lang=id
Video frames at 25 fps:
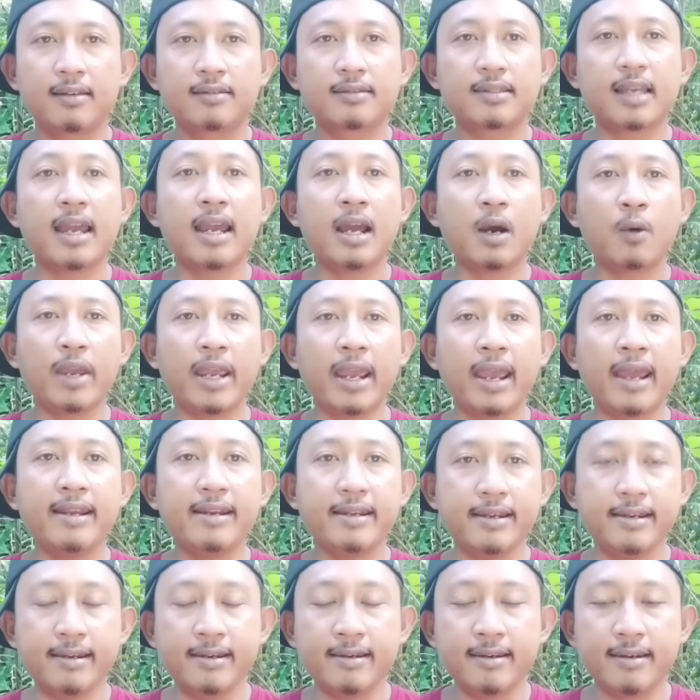Saya
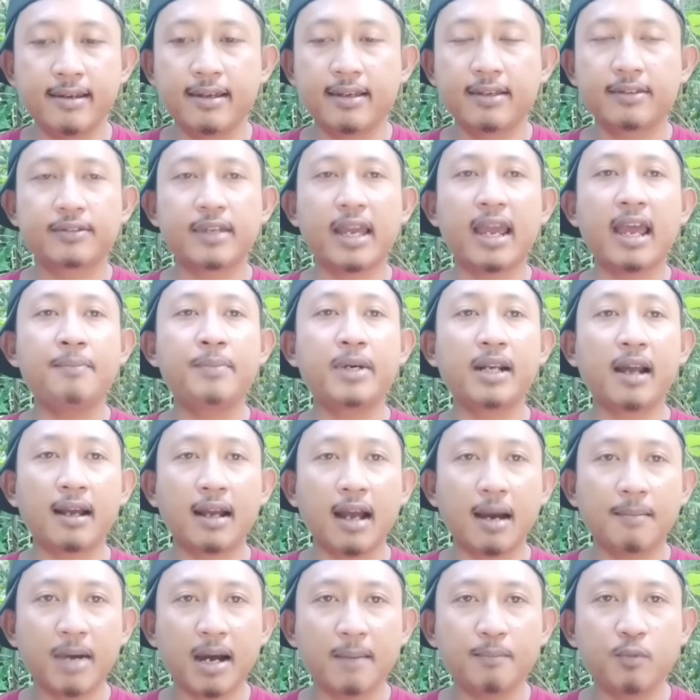WNI. Saya
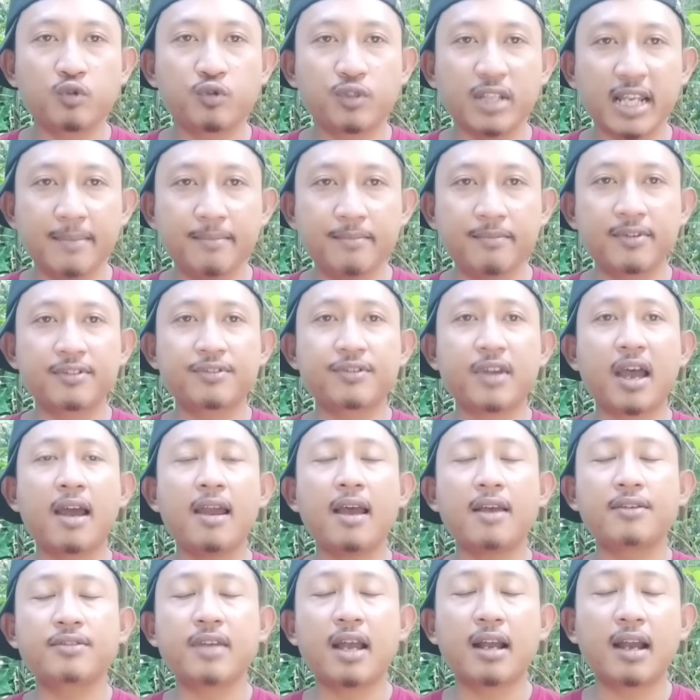beragama Muslim.
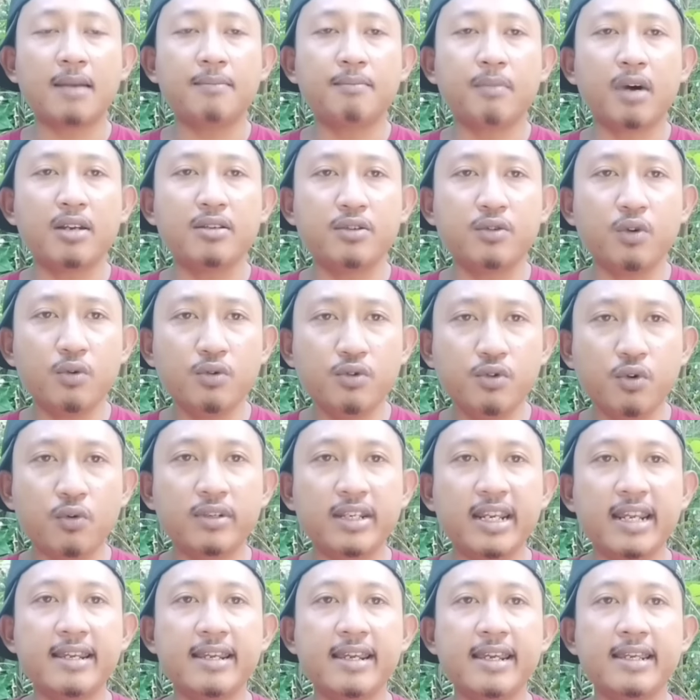Saya sangat
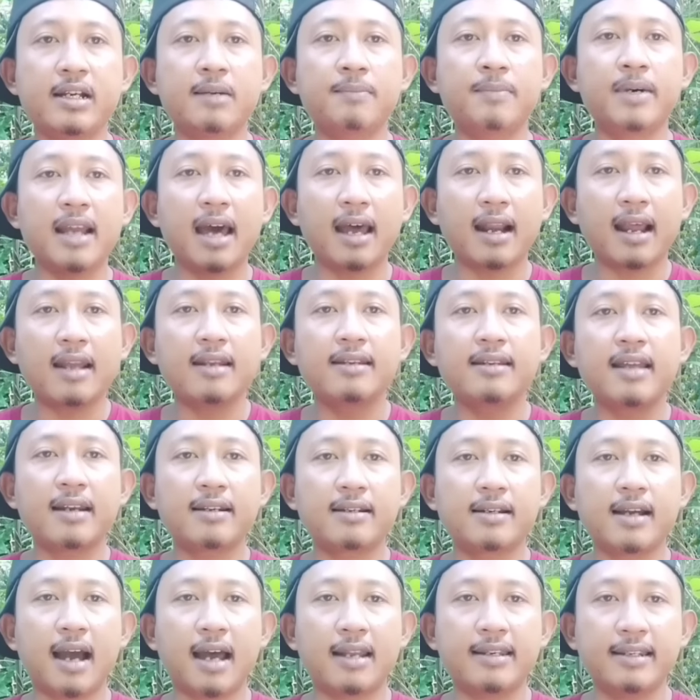menjunjung tinggi kebenaran
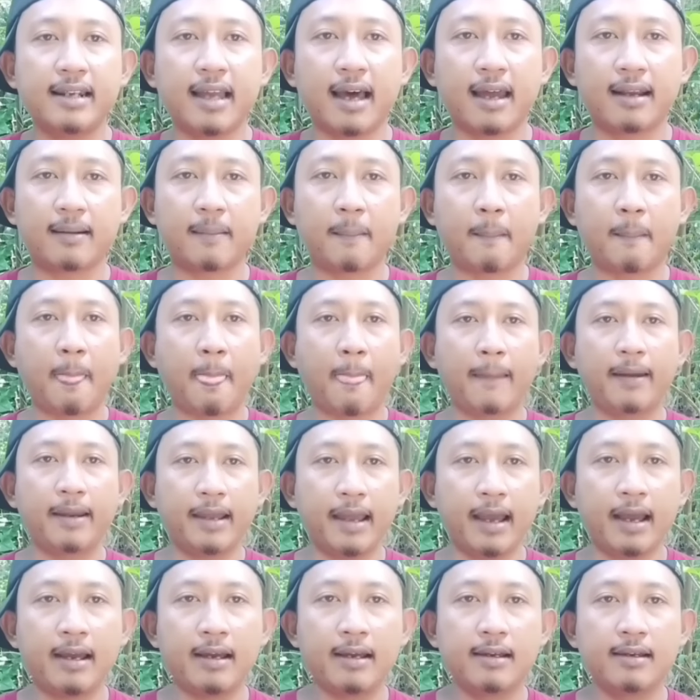dan keadilan.
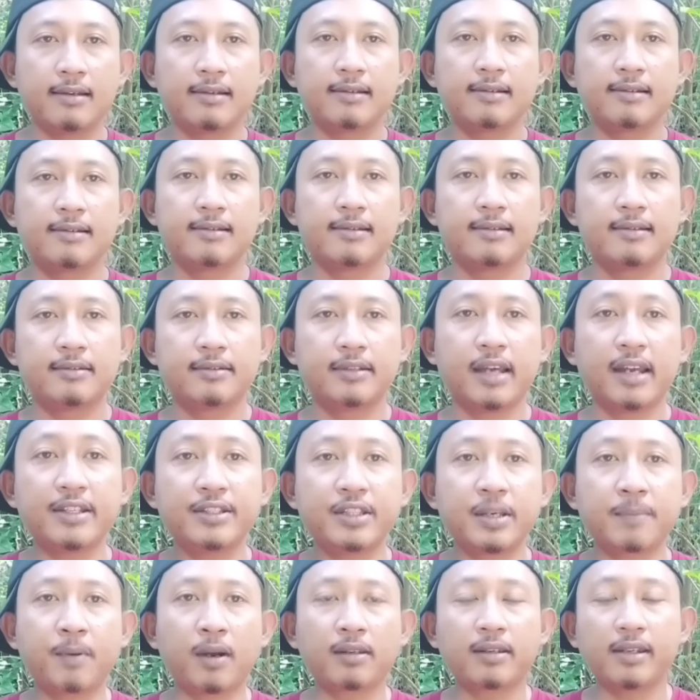Ya, jadi
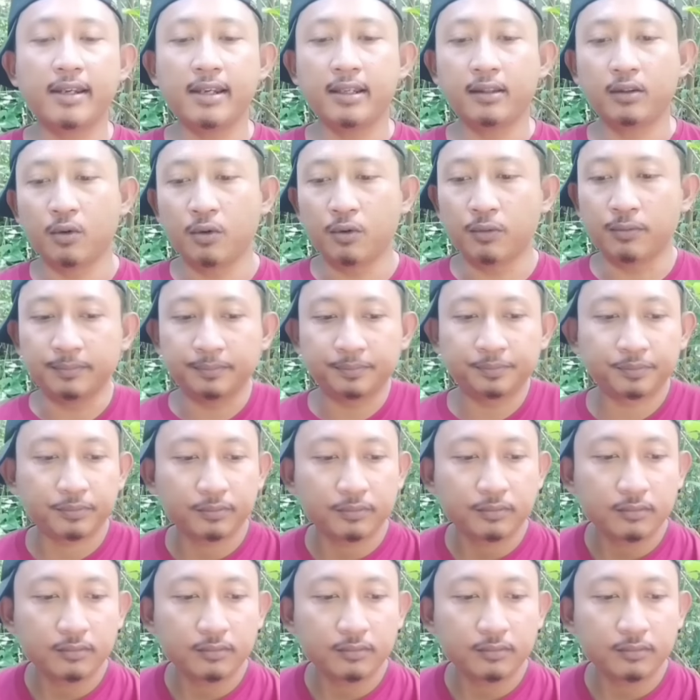seperti itu.